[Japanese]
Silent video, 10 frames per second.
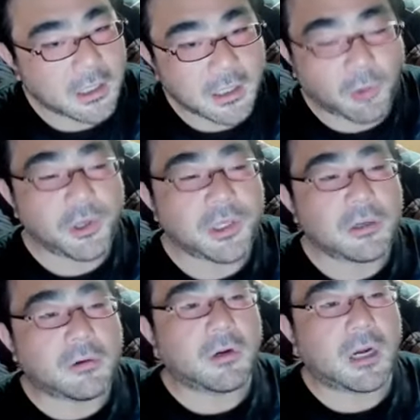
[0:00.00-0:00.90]
で、オイル
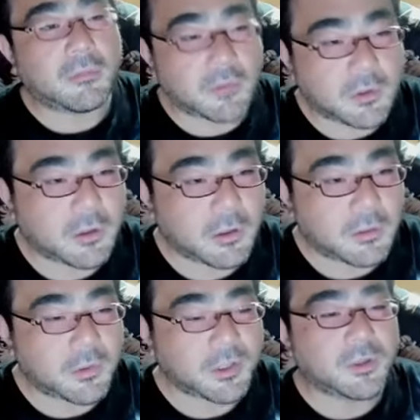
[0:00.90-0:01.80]
交換も、
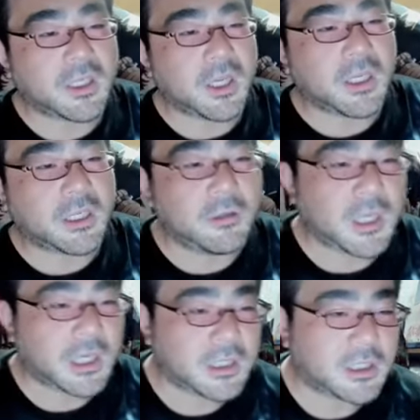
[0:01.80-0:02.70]
もう4000キロぐ
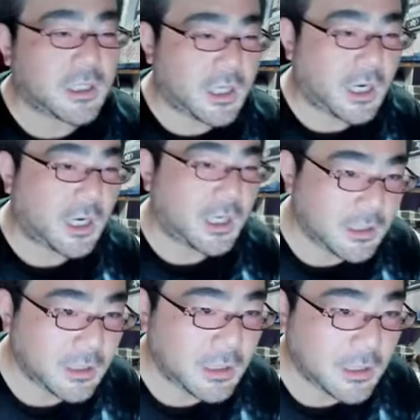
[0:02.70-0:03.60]
らい走ったから、
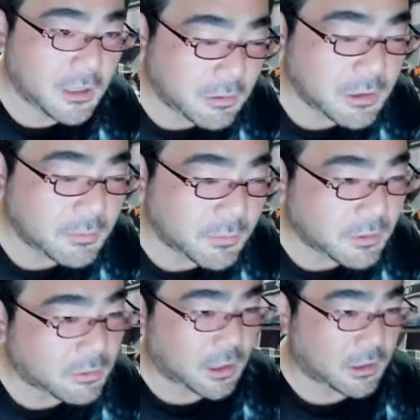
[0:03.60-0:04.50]
オイルも
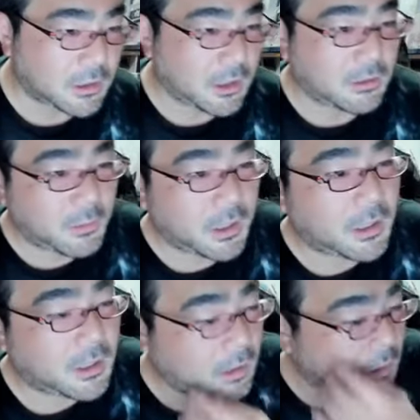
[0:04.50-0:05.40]
交換しないとダメだから。